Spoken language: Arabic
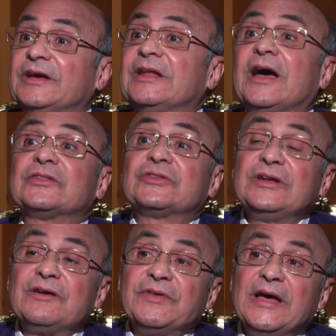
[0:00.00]
احنا
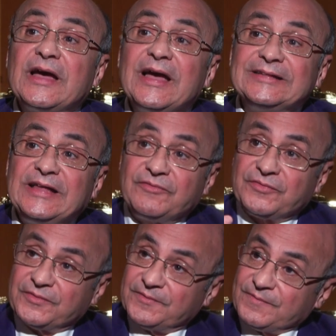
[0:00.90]
حطينا فيها
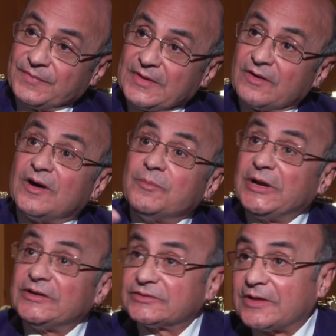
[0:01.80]
اهداف
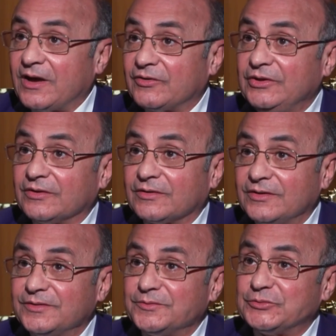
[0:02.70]
قابله
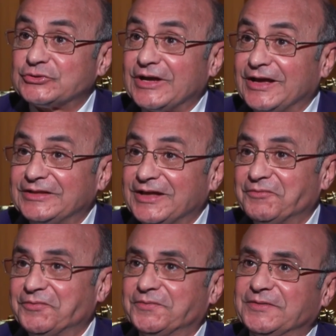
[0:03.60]
للتحقيق مش
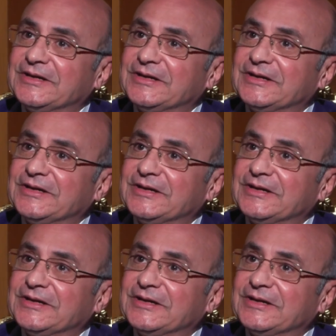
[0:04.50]
اهداف